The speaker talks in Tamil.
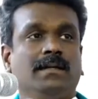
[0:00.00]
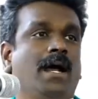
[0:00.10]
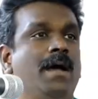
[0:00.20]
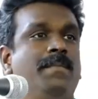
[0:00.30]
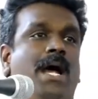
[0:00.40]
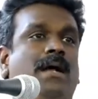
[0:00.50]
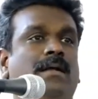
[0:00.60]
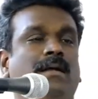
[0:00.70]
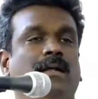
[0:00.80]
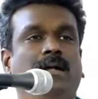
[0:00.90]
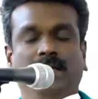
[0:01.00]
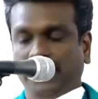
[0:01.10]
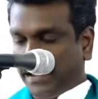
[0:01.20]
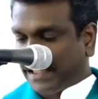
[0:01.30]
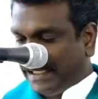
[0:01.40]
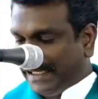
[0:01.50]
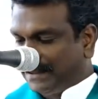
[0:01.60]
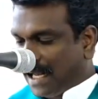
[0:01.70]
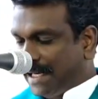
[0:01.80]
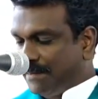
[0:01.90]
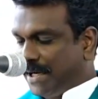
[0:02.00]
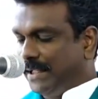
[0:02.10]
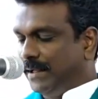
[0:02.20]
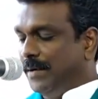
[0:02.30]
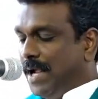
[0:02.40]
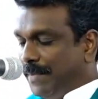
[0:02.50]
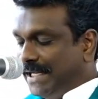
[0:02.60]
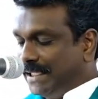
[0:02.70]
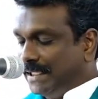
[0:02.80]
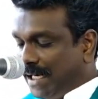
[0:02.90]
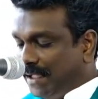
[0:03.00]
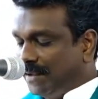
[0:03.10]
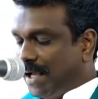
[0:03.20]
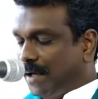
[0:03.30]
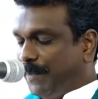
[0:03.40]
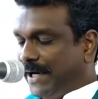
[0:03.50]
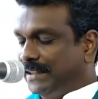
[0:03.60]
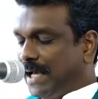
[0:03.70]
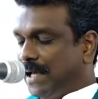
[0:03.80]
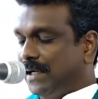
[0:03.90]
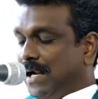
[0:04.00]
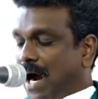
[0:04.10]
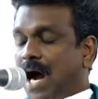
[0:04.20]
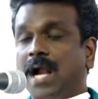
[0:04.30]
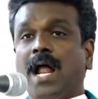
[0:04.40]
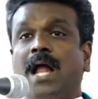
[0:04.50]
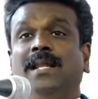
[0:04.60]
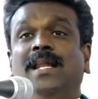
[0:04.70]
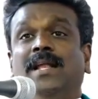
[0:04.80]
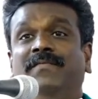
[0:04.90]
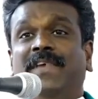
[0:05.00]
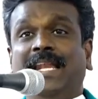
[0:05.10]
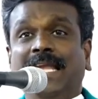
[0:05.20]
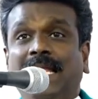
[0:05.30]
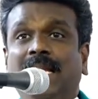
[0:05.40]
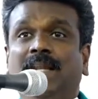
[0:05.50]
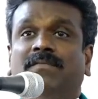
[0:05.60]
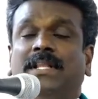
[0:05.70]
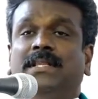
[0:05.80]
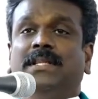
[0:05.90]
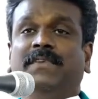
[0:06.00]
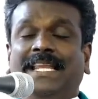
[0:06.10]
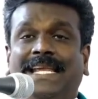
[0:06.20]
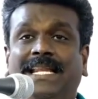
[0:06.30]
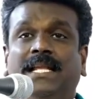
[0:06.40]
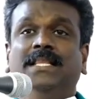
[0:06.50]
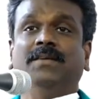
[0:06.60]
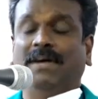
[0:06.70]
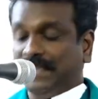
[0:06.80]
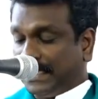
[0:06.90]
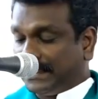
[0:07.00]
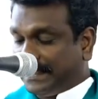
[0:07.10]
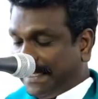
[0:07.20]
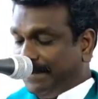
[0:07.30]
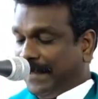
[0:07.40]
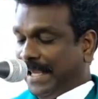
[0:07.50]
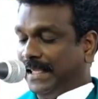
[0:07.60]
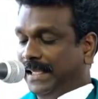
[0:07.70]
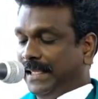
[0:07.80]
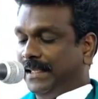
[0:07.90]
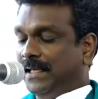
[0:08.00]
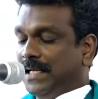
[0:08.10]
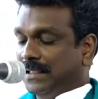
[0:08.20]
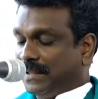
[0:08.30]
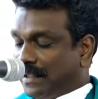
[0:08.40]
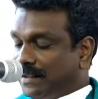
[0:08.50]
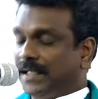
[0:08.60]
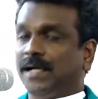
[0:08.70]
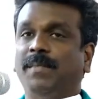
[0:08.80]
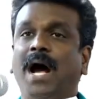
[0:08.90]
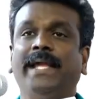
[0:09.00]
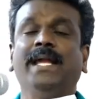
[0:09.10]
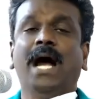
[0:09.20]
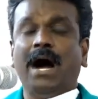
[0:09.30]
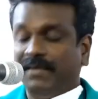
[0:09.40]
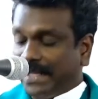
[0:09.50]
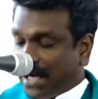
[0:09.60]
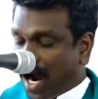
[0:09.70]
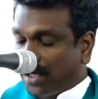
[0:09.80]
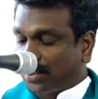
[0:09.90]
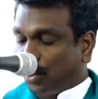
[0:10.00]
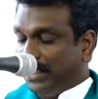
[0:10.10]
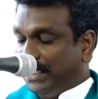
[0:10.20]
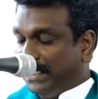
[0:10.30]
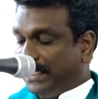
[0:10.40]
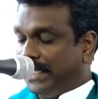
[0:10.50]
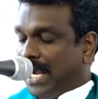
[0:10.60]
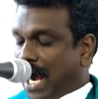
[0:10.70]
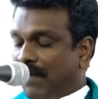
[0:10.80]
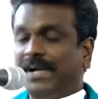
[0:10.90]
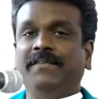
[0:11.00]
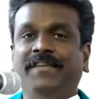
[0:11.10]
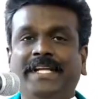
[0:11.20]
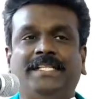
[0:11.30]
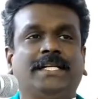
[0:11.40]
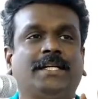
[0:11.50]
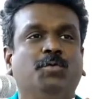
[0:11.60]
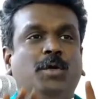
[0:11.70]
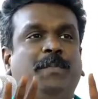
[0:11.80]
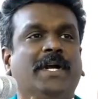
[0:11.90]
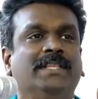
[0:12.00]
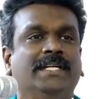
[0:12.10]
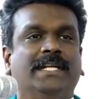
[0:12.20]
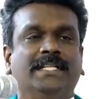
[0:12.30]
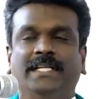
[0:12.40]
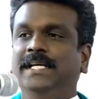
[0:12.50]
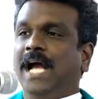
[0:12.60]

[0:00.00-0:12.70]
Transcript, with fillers: ஆமாம் தண்ணீர் தானே மனு மனிதன் நல்லதாக படைத்தார் ஆனால் வெளியில் வந் வெளியிலிருந்து வந்த தீமை தந்திரமாய் அவனை ஆட்கொண்டு அவனை வீழ்ச்சிக்கு உட்படுத்துகிறது